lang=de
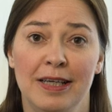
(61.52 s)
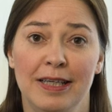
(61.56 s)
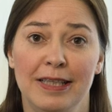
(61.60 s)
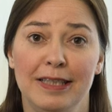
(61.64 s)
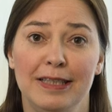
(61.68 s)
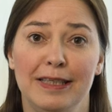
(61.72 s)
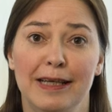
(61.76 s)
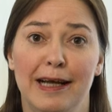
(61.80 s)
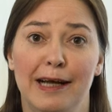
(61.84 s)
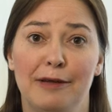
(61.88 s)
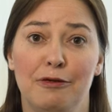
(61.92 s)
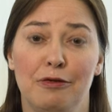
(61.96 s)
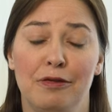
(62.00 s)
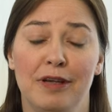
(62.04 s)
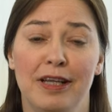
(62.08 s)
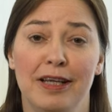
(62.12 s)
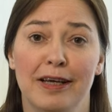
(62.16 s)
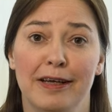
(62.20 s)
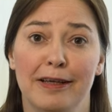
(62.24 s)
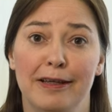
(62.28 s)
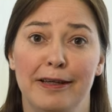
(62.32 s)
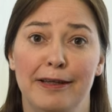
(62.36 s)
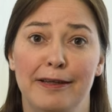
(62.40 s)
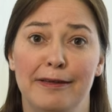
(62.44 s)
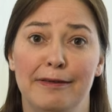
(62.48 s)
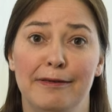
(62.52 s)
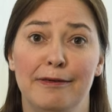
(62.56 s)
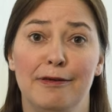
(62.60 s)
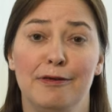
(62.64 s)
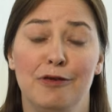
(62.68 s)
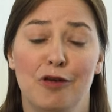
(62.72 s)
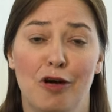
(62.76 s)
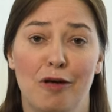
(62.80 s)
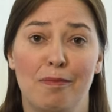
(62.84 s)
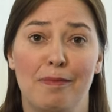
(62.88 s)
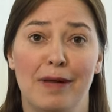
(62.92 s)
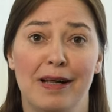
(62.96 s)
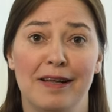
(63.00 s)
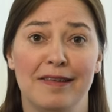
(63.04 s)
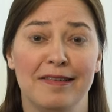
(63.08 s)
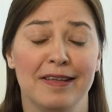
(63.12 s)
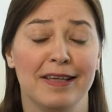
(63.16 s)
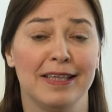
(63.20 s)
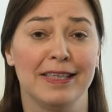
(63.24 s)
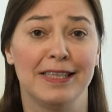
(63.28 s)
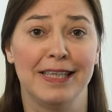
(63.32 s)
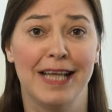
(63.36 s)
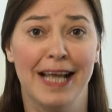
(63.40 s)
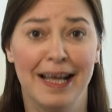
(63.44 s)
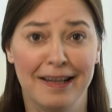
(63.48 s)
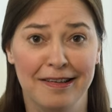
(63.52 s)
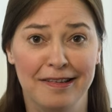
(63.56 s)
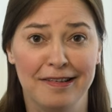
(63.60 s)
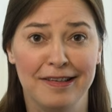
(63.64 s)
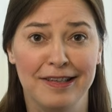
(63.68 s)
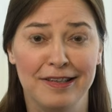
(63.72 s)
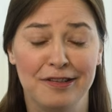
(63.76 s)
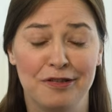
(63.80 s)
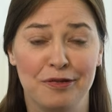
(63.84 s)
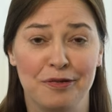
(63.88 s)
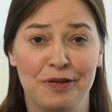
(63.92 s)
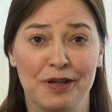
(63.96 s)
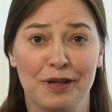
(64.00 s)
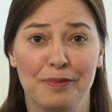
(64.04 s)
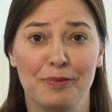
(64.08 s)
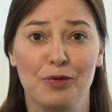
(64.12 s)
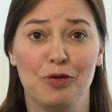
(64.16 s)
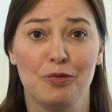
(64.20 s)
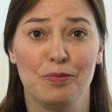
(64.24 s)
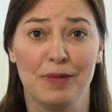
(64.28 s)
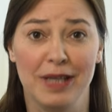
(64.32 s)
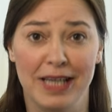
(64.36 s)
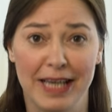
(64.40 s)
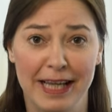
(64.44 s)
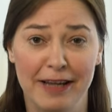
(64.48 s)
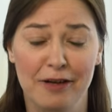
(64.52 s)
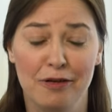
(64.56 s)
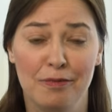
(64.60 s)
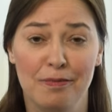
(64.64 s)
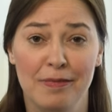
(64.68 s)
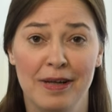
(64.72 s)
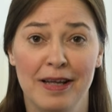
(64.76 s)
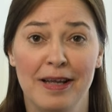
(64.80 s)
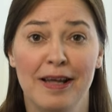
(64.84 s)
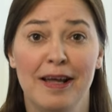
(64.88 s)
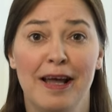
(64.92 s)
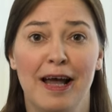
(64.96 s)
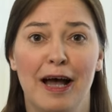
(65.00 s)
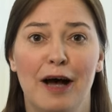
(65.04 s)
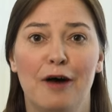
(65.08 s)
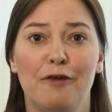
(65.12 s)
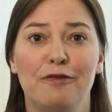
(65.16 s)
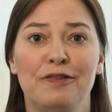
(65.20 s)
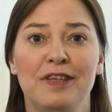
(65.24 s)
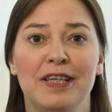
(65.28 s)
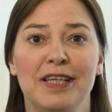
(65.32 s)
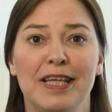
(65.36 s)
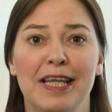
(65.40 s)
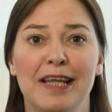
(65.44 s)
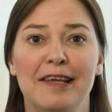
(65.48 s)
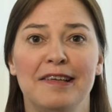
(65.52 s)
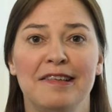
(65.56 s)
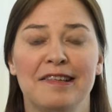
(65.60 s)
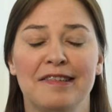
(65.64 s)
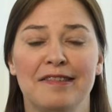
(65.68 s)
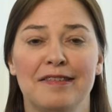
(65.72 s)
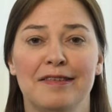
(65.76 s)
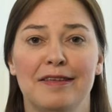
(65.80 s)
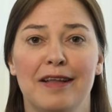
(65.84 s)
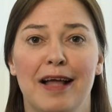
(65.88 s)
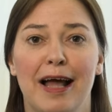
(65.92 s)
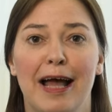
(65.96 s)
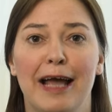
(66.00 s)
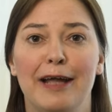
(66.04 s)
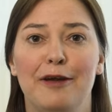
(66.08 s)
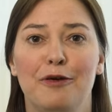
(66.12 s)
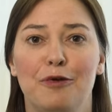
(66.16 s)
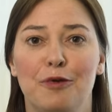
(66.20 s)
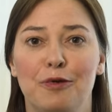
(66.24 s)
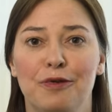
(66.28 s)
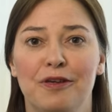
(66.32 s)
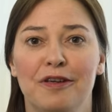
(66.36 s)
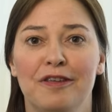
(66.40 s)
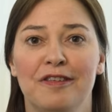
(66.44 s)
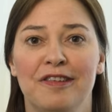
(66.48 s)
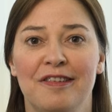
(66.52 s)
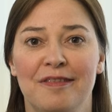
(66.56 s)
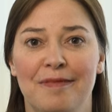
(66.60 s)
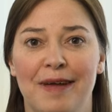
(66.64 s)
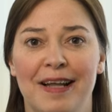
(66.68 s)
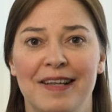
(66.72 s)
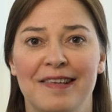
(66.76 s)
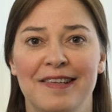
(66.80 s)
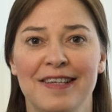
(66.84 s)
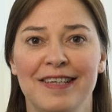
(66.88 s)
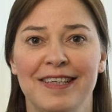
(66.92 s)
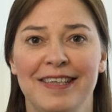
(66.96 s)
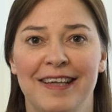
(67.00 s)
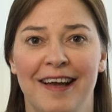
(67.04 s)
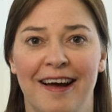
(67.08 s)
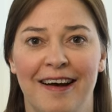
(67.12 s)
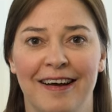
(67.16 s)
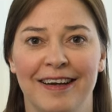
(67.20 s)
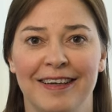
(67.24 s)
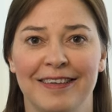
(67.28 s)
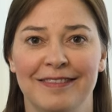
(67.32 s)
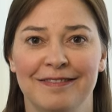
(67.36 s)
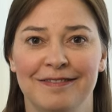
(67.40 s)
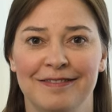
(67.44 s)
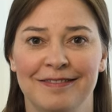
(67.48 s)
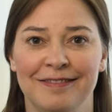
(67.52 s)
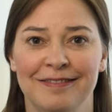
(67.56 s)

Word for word: Ich gratuliere Ihnen nochmals recht herzlich zu Ihrem Jubiläum auf die nächsten 120 Jahre.